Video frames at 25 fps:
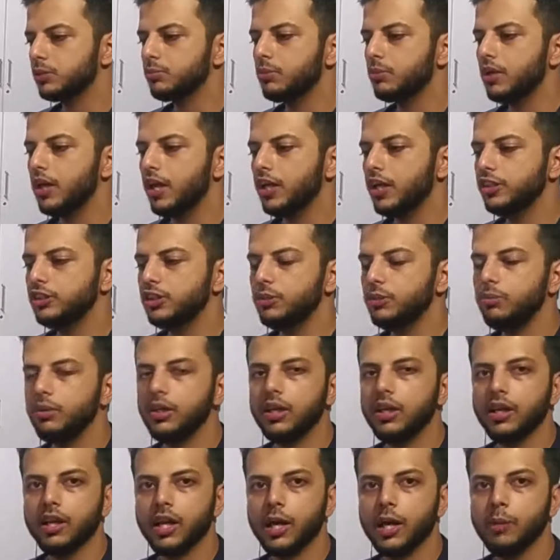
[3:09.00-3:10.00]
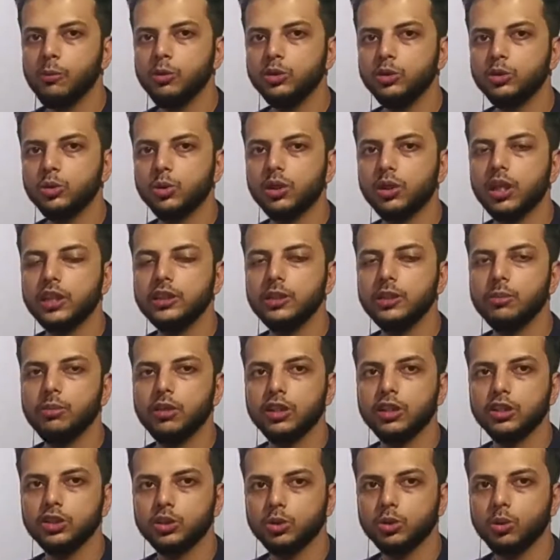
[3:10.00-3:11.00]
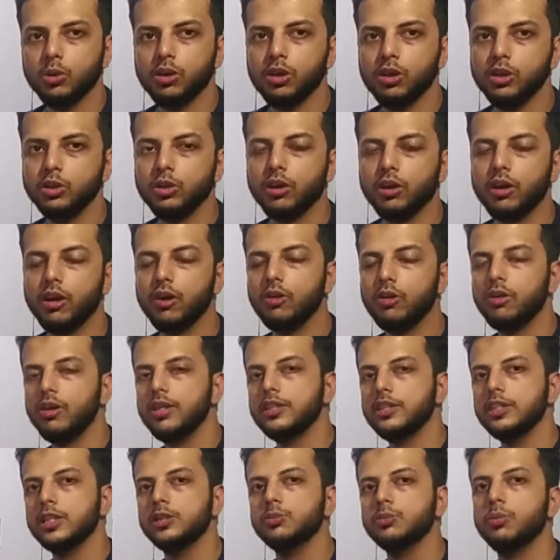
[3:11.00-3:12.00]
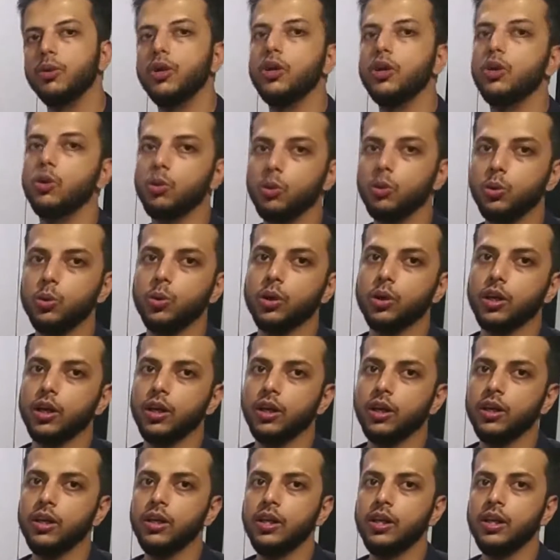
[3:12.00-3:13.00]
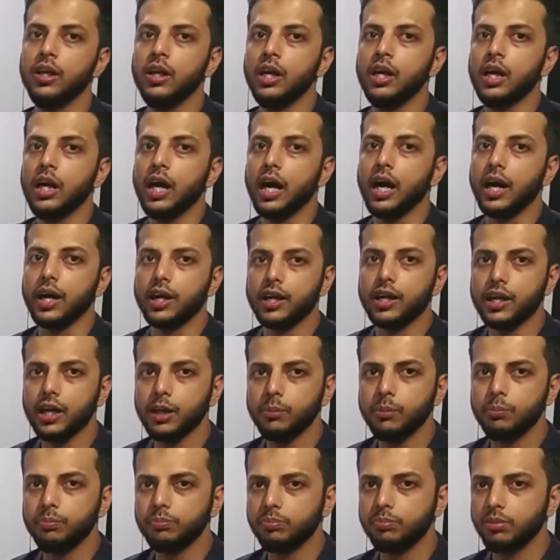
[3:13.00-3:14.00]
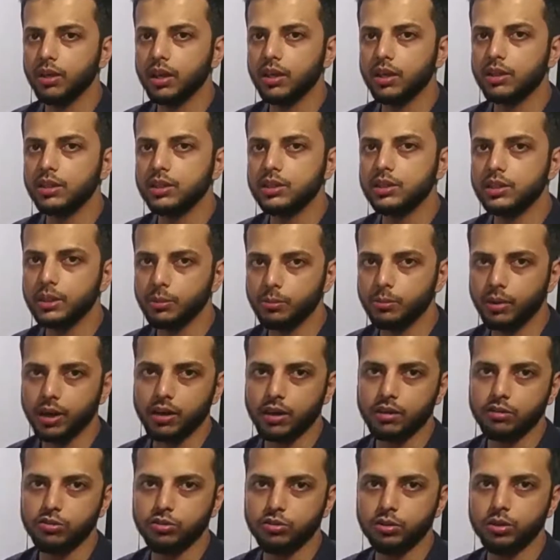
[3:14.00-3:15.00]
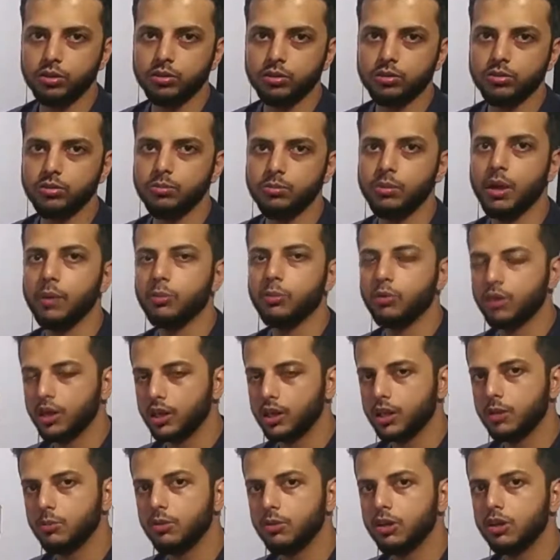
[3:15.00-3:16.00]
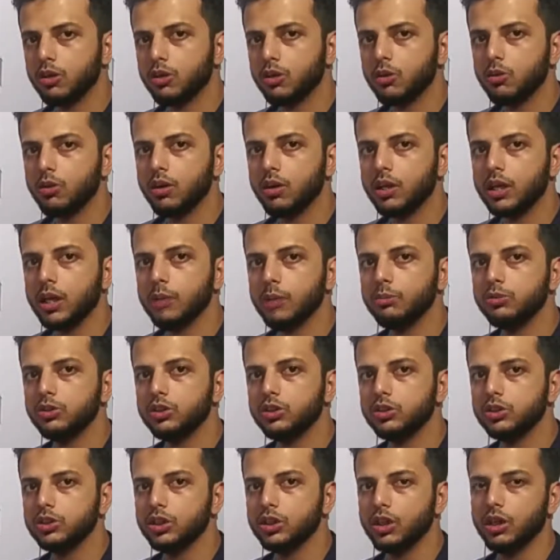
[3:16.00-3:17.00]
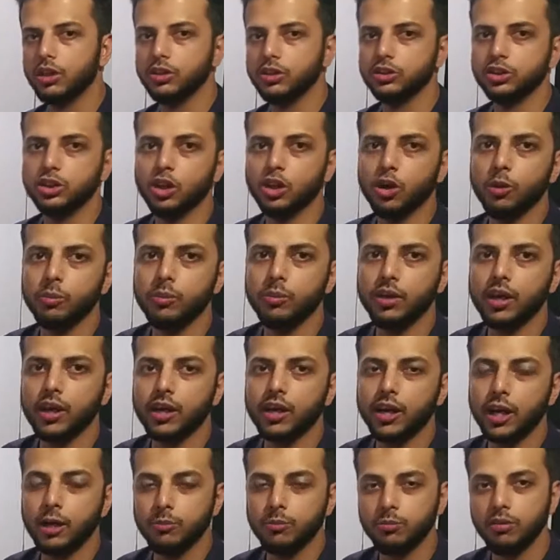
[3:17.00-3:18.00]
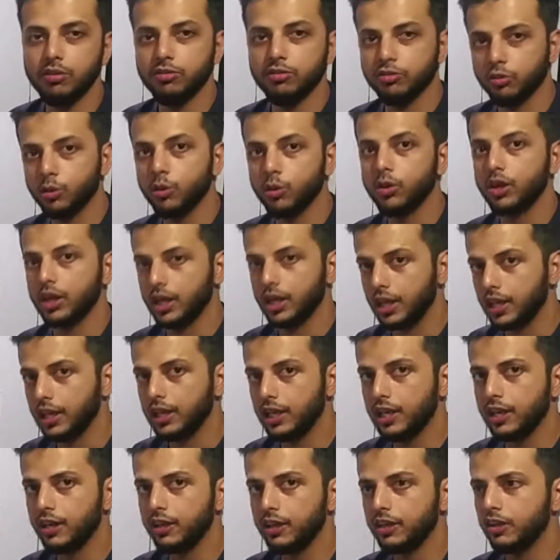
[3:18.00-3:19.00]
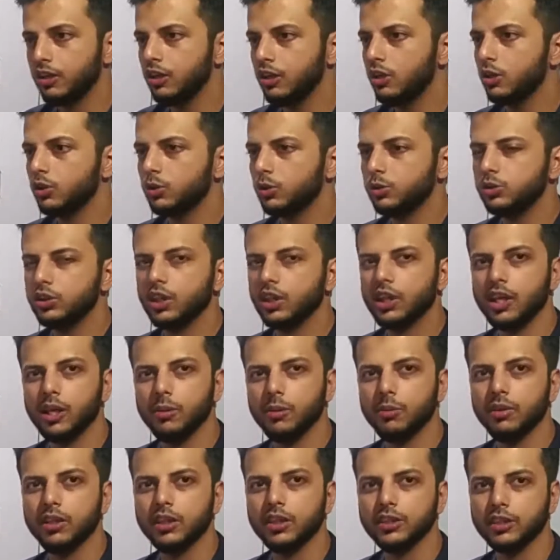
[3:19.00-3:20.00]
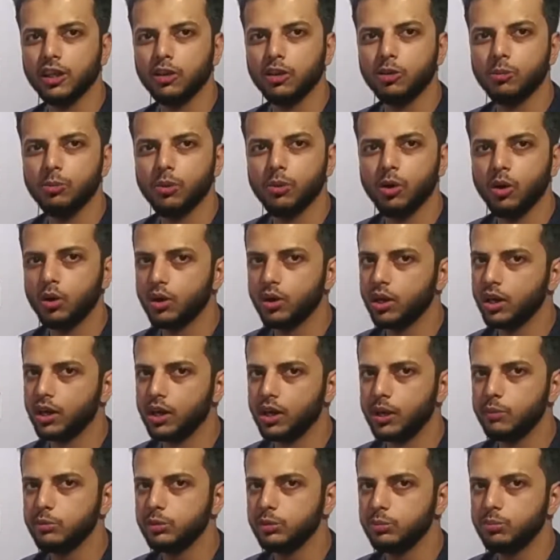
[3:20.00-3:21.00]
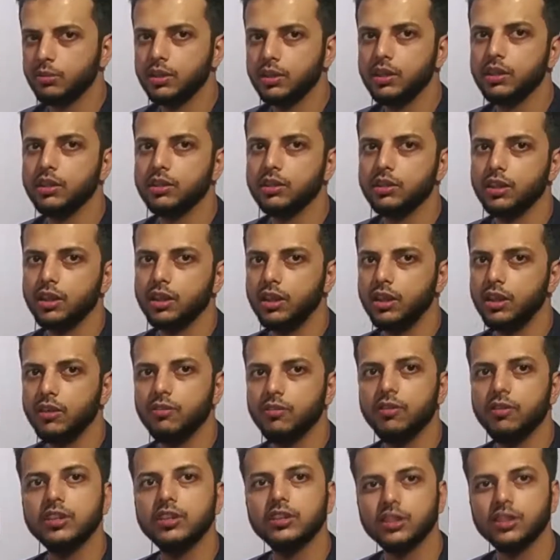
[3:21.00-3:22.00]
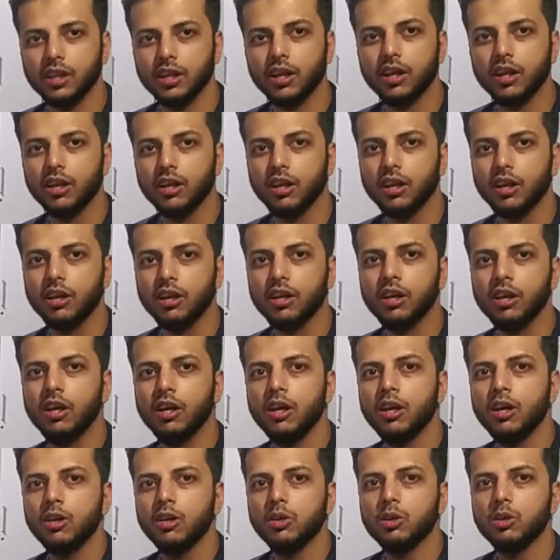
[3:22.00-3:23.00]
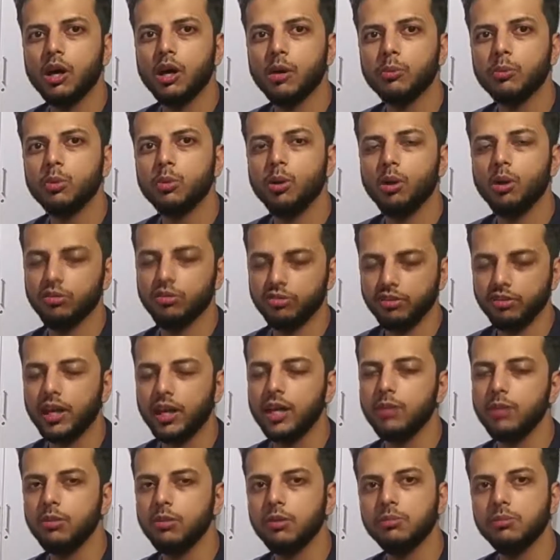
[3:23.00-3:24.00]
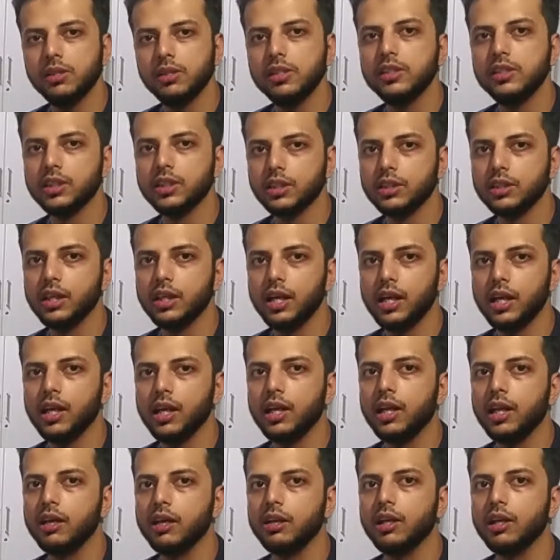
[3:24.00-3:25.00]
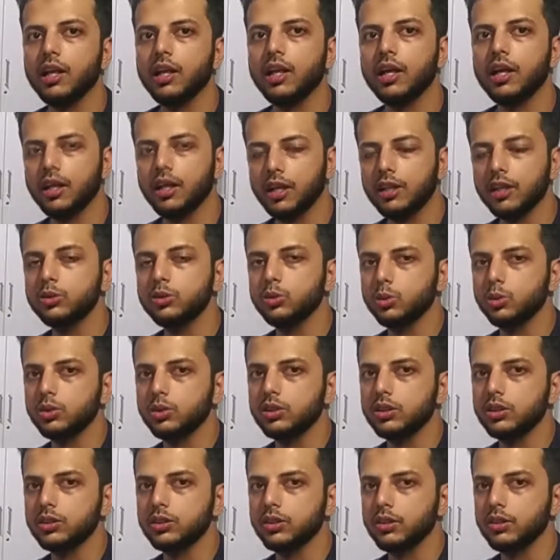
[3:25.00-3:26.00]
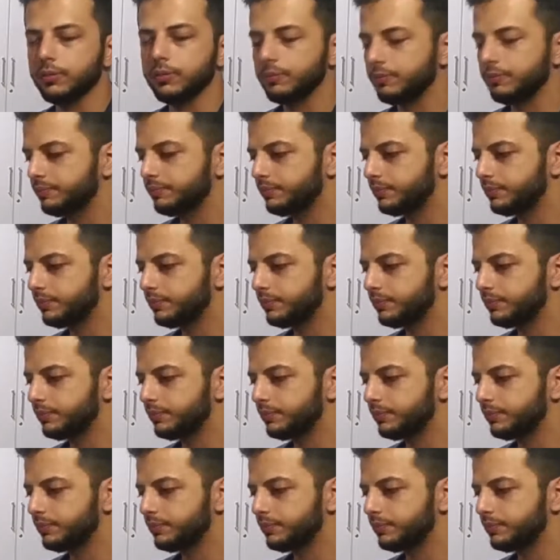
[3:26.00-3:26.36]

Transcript: इसमें एक जी की रैम और सोलह जी की स्टोरेज और एंड्रॉयड सिक्स oh होगा अगर आप एक इससे बेटर फ़ोन मैं आपको रेकमेंड करूँगा कि आप शाओमी का रेडमी 4A ले कुछ तकरीबन हज़ार रुपये और अगर आप इसमें इन्वेस्ट करेंगे तो आपको ऑफलाइन भी मिल सकता है अलग अलग सोर्सेज से